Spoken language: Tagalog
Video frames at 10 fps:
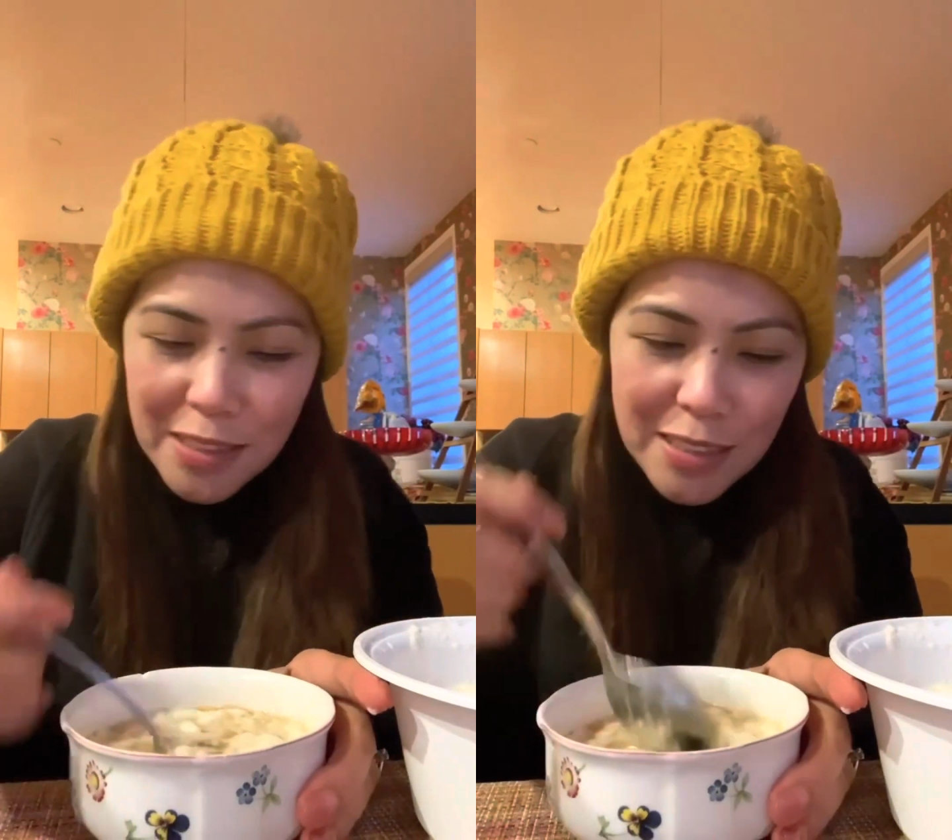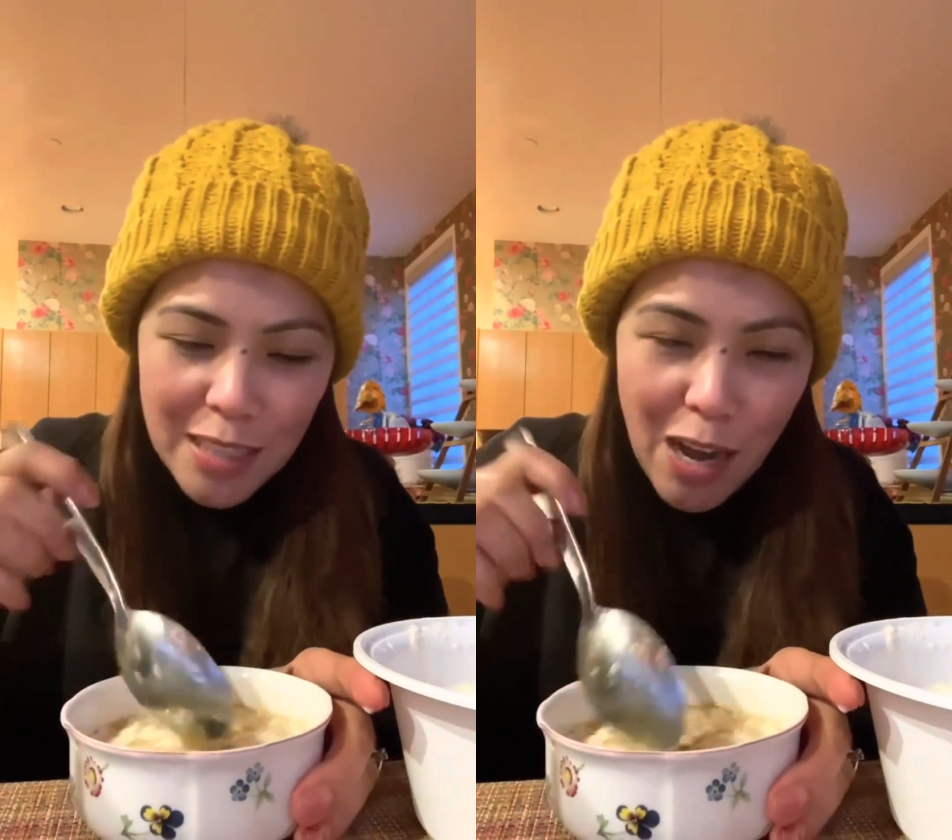
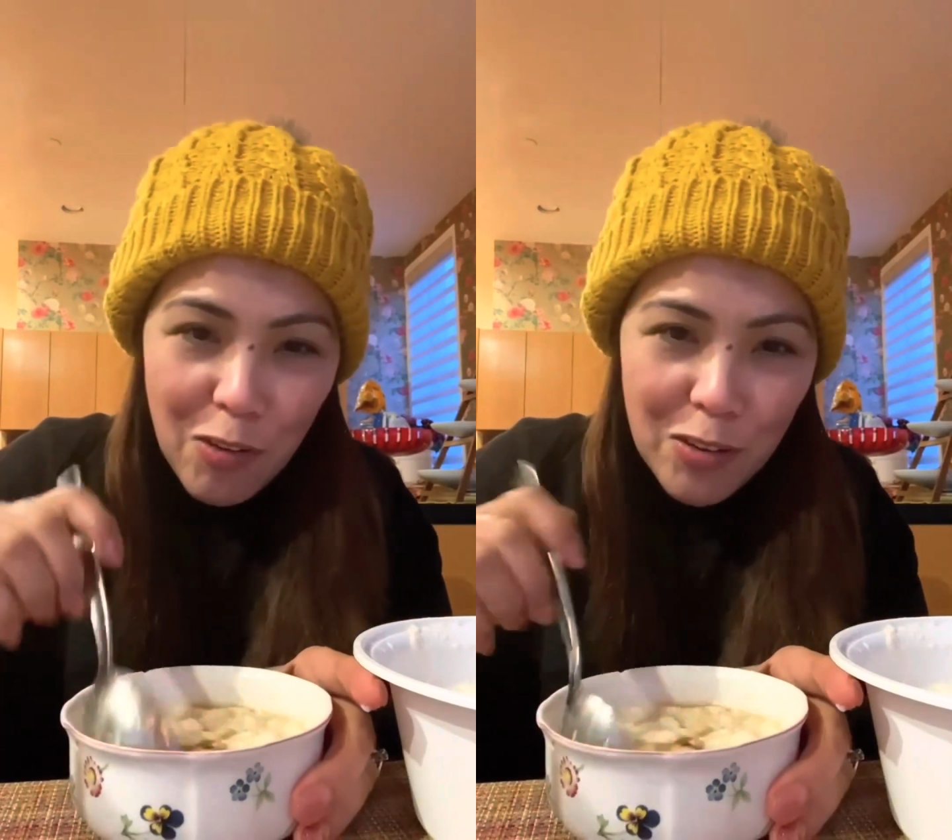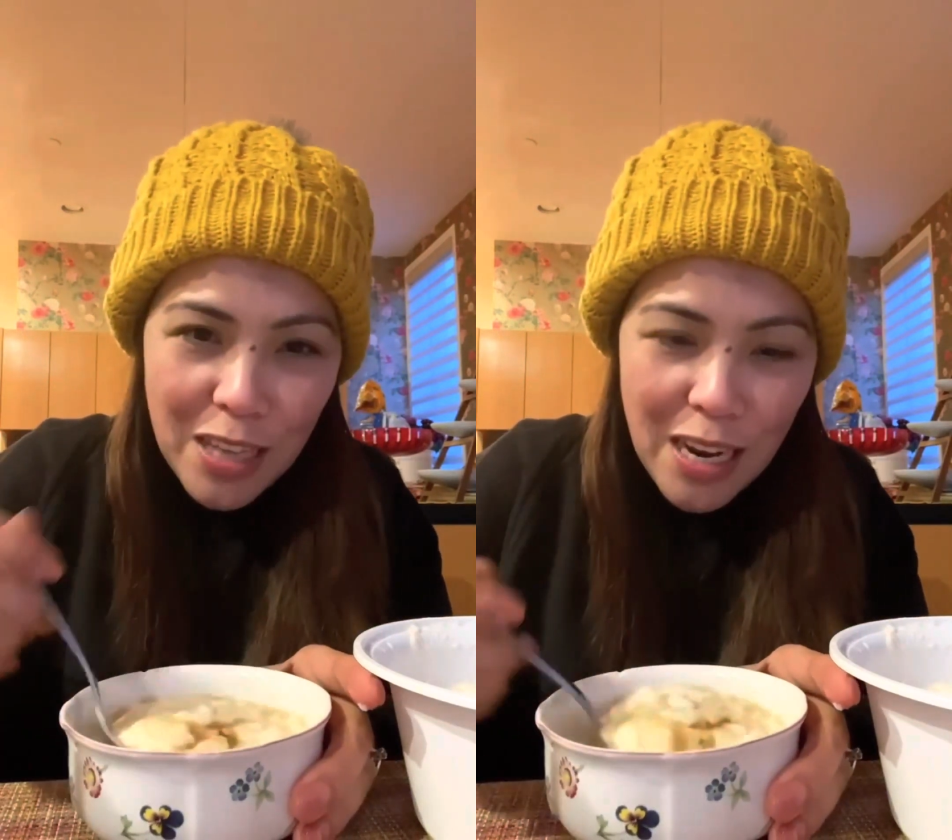Taho.
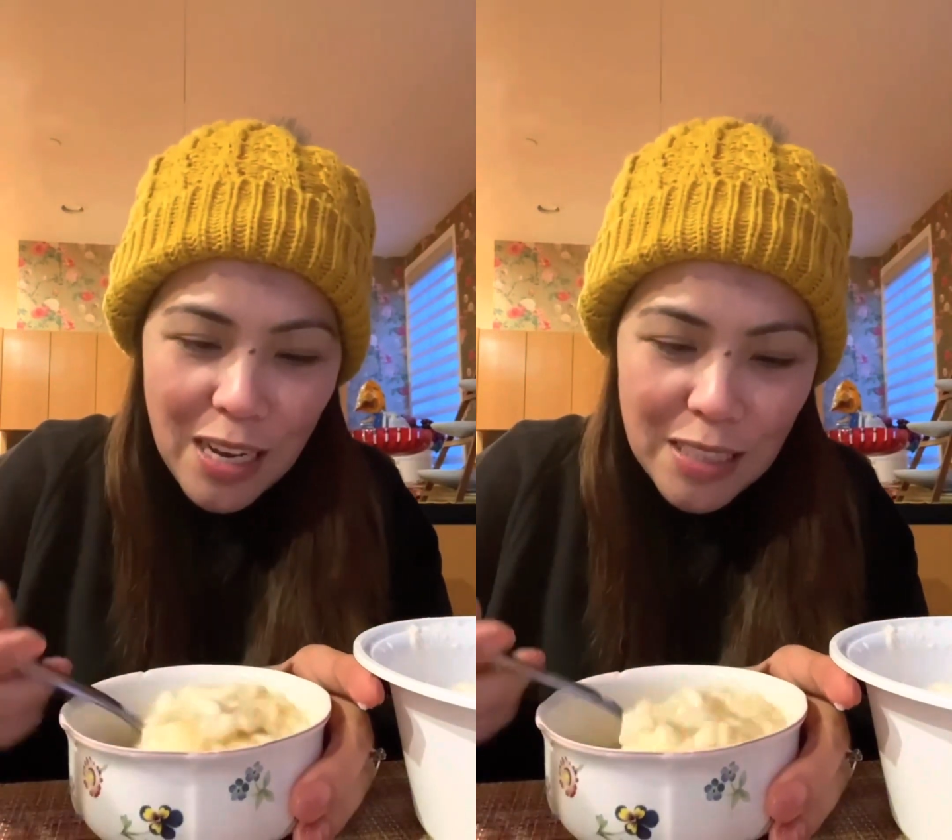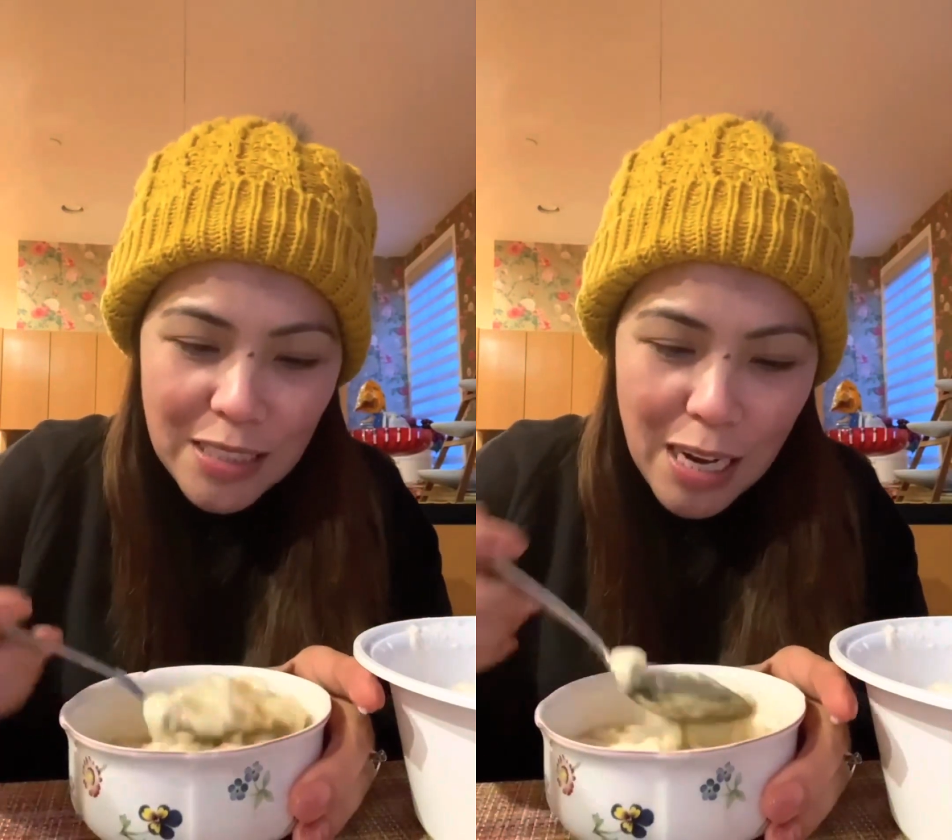Talaga ang
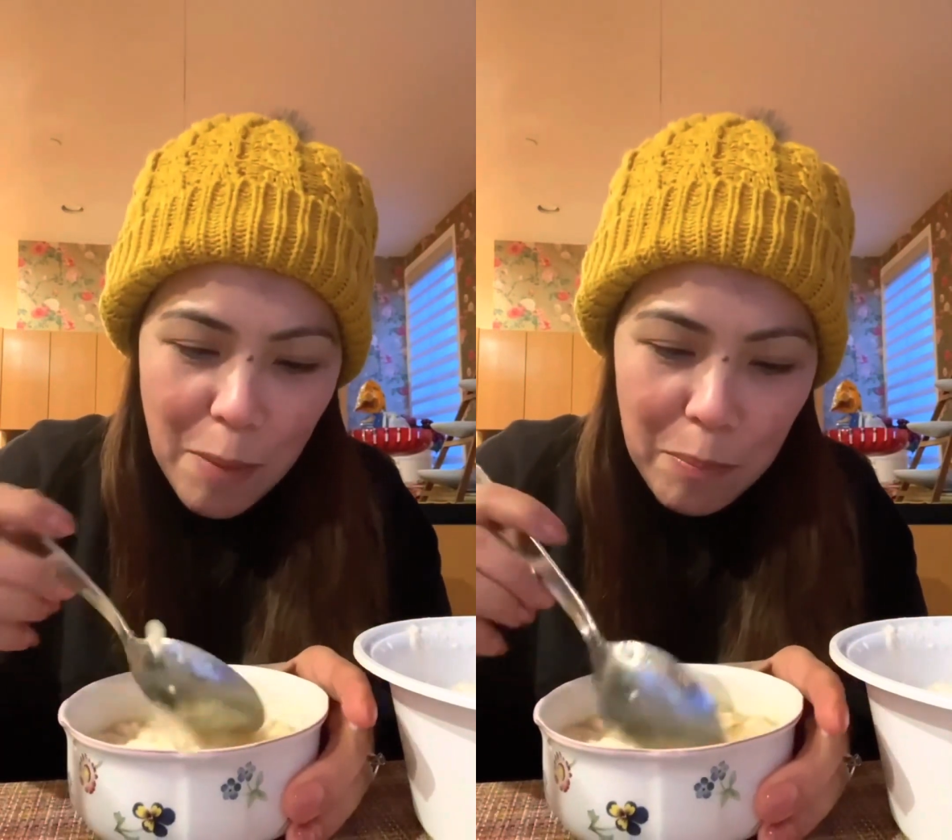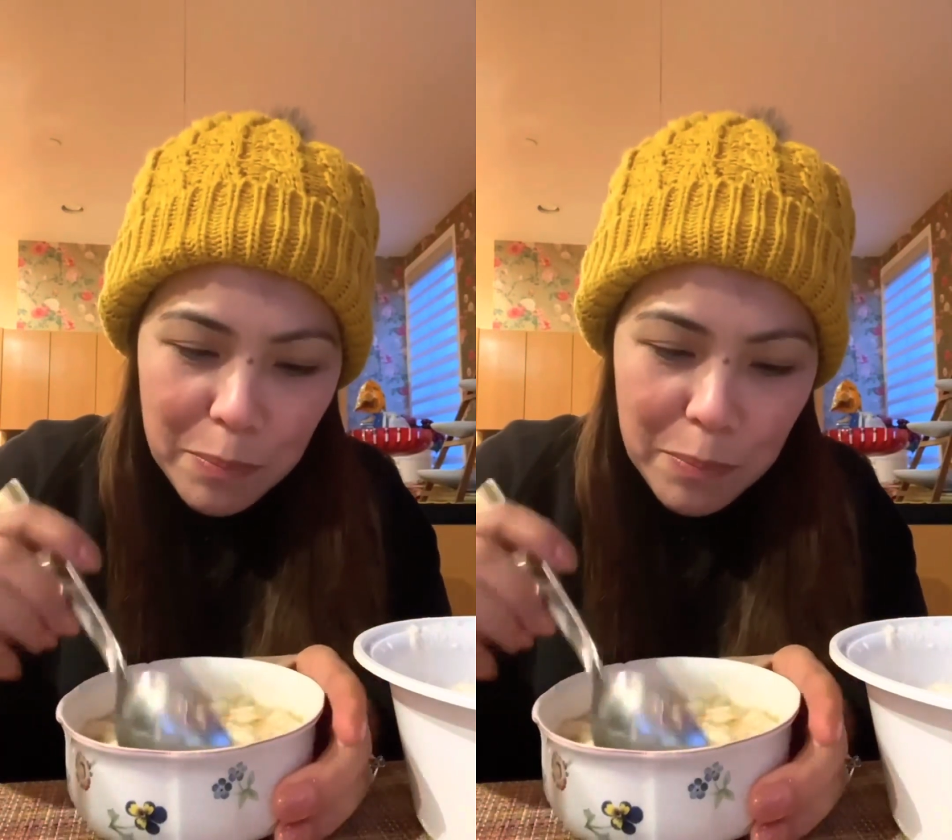sarap.